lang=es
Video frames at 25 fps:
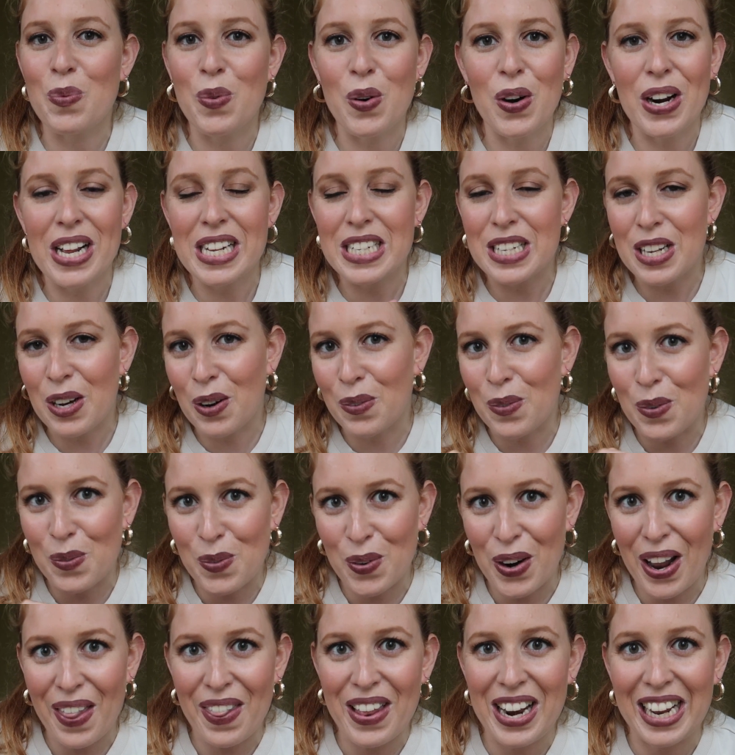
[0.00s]
por así como
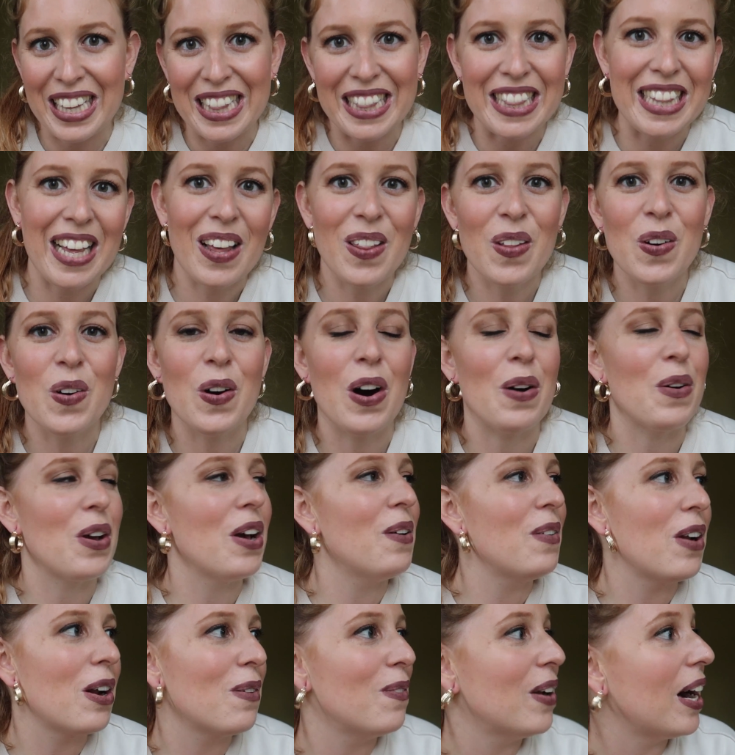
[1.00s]
por adelantado voy a
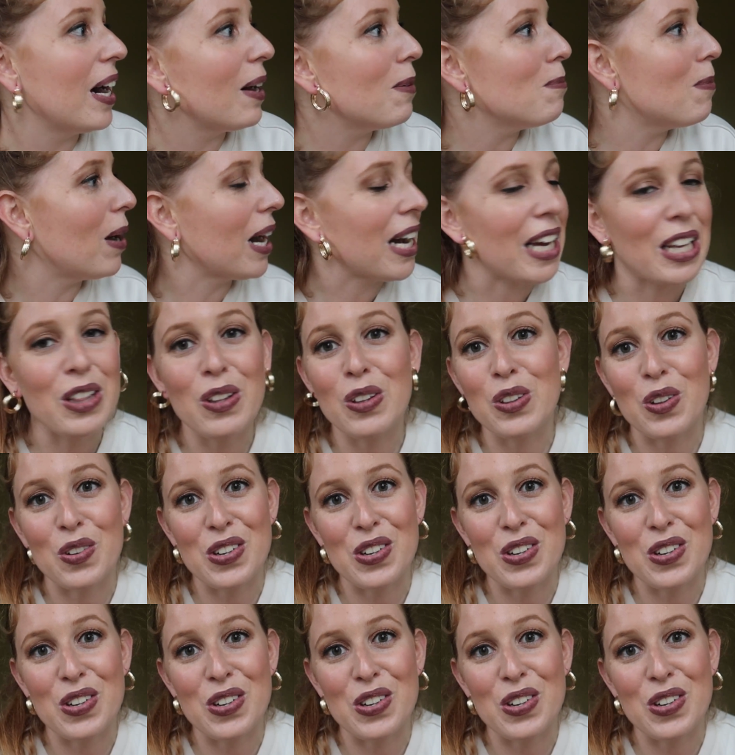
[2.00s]
hablar bajito,